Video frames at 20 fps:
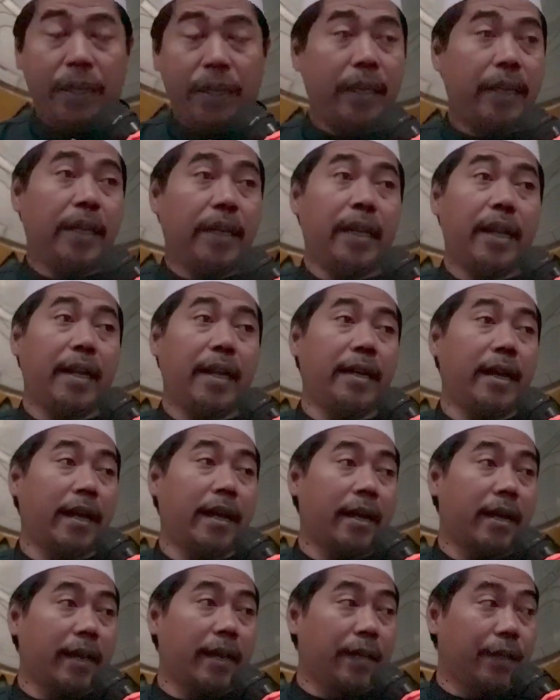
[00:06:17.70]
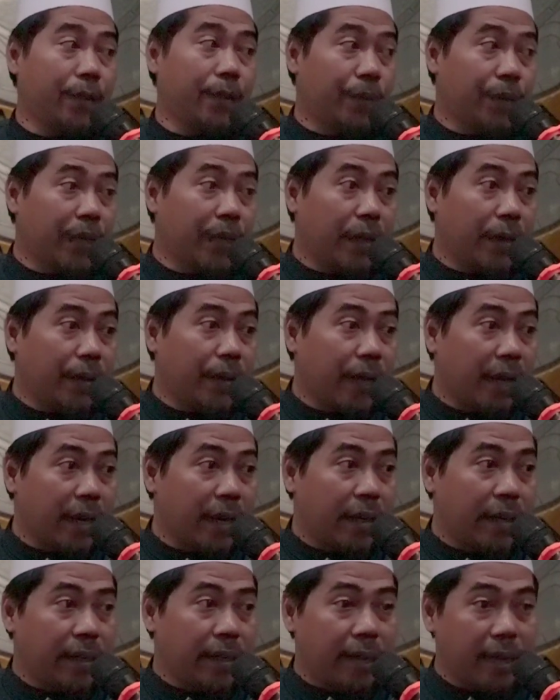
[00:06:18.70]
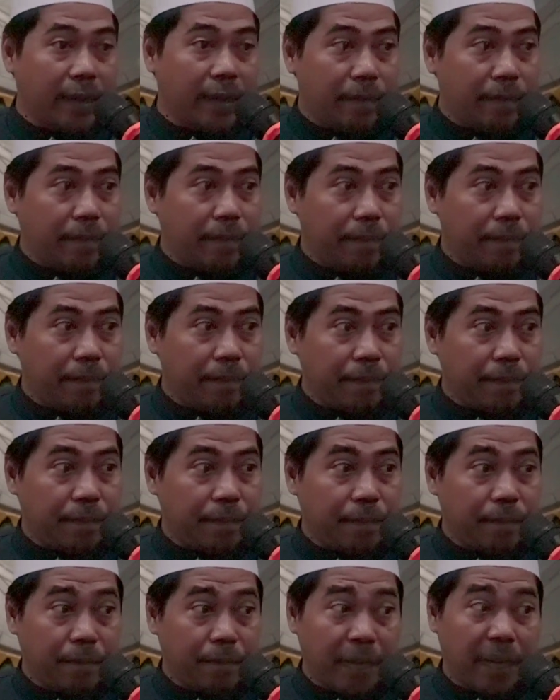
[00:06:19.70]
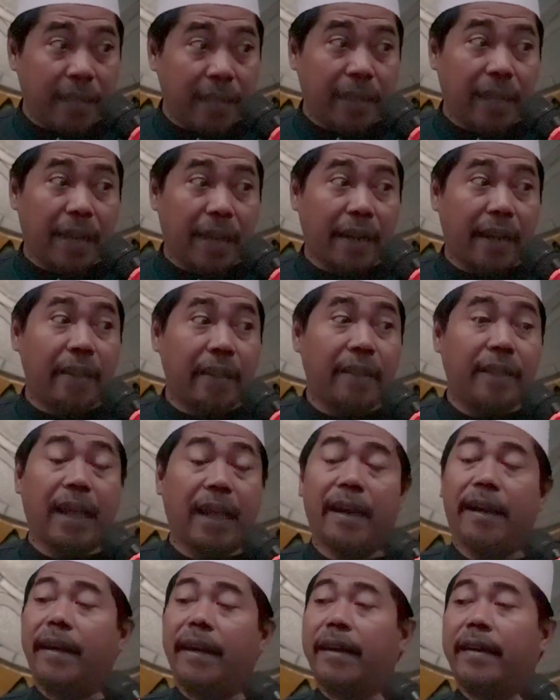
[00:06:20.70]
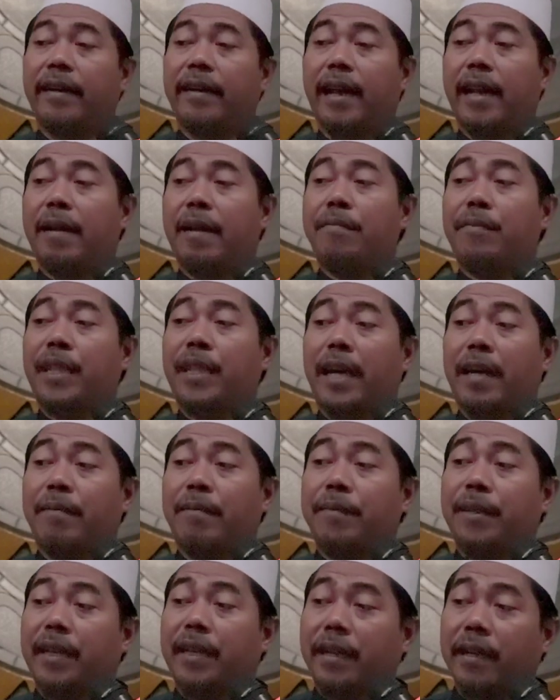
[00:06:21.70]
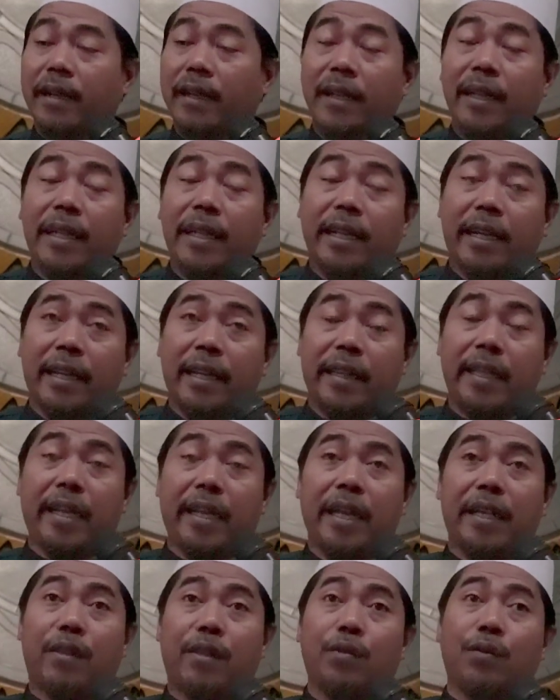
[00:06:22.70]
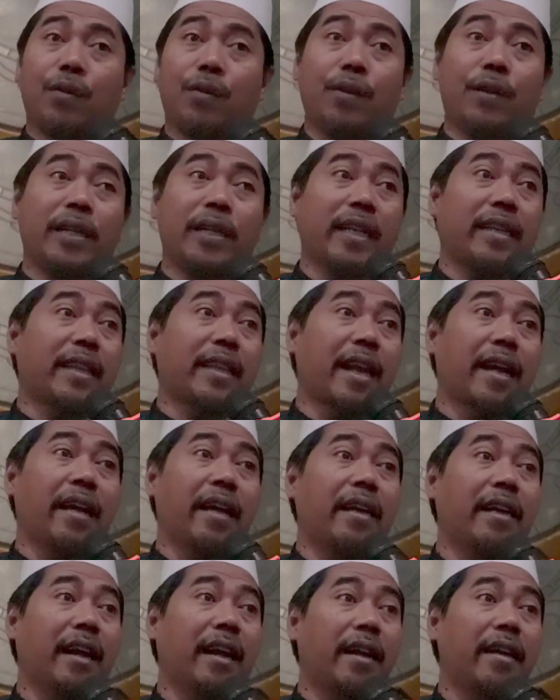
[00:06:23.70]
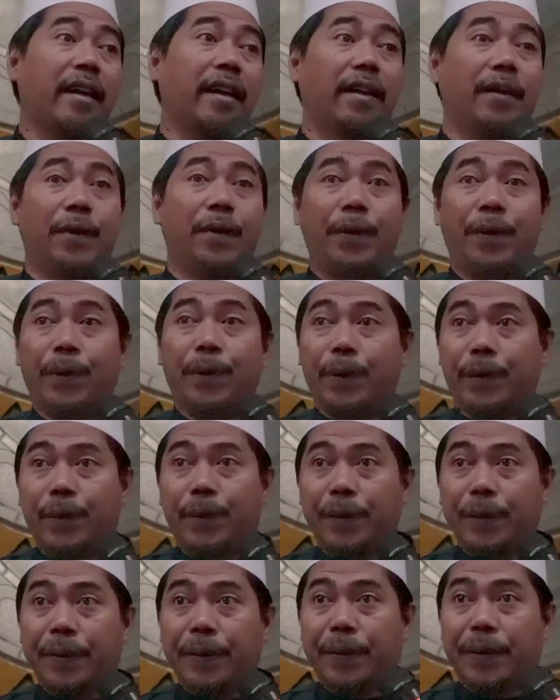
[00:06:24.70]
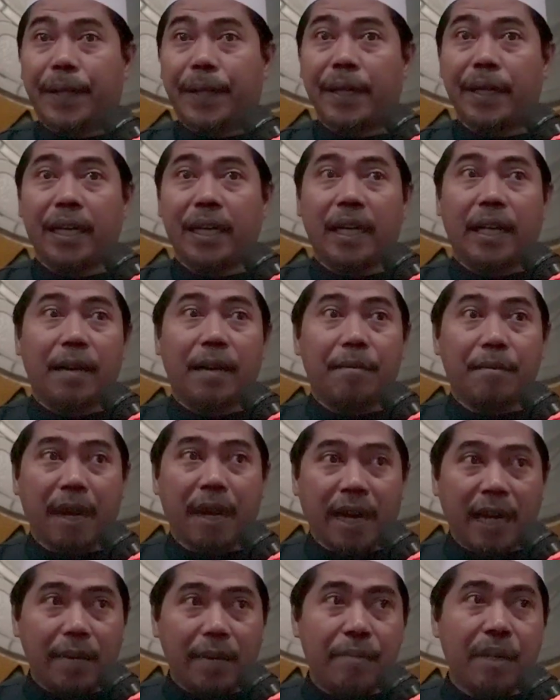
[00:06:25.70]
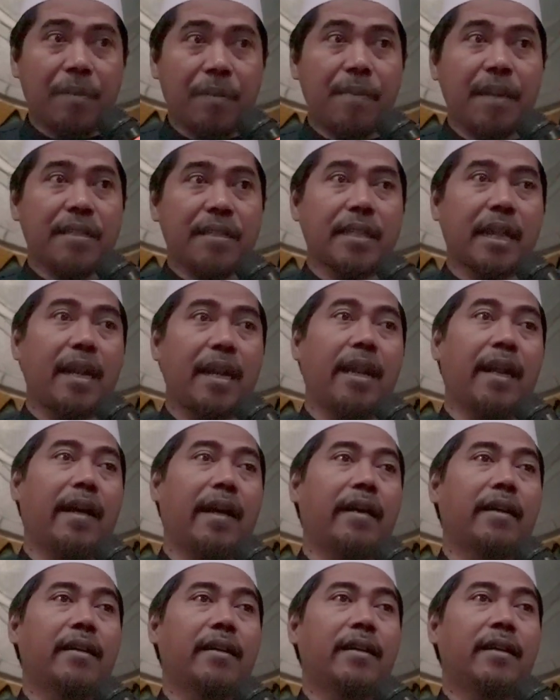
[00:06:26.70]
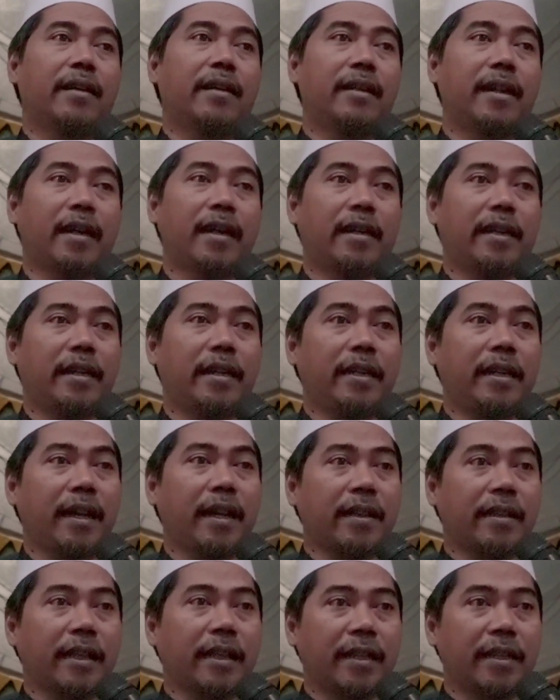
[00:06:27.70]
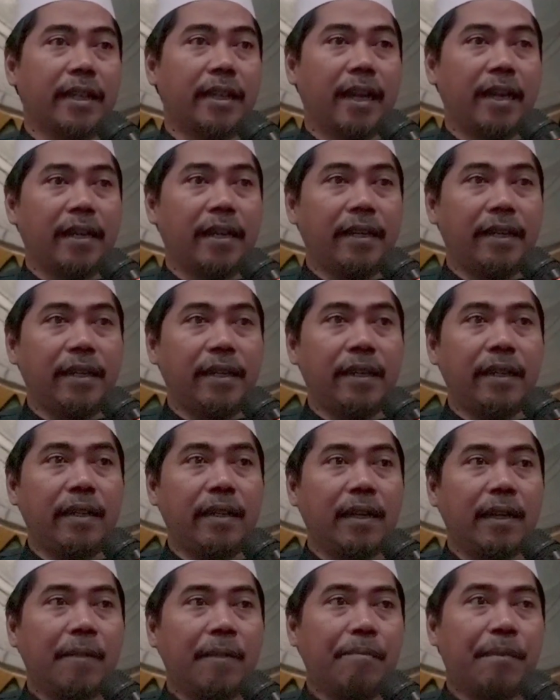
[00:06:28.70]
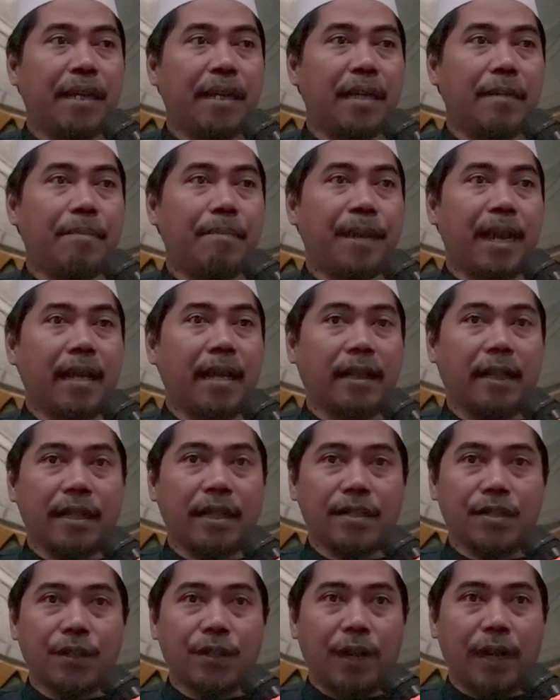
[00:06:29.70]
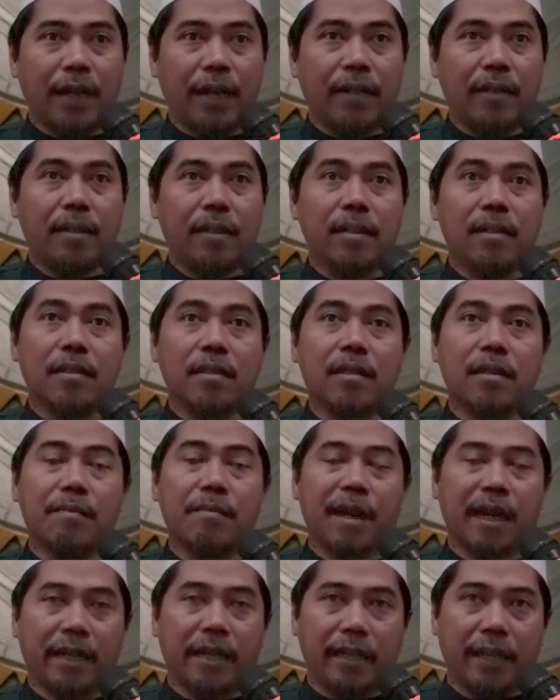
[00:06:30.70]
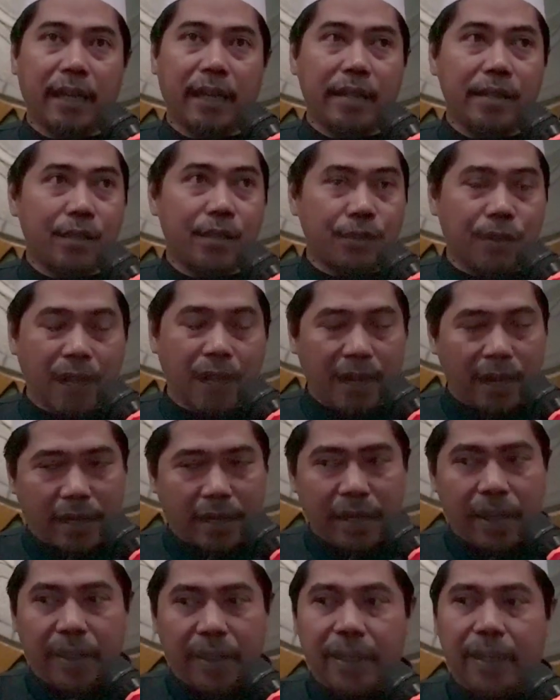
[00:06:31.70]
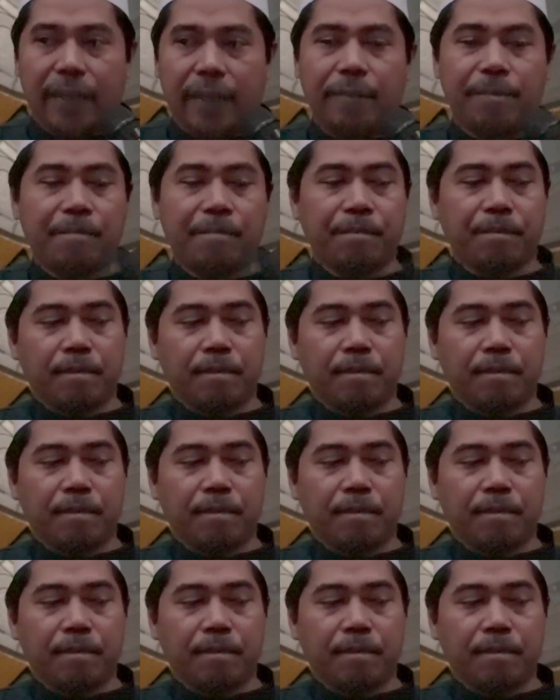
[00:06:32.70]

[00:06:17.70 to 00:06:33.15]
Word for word: Inilah yang kelirunya orang di dalam meletakkan tangan dalam takbir. Ketika turunnya tangan kanan dulu bakal bermasalah dan ini yang terjadi pada praktek solat sebagian saudara kita.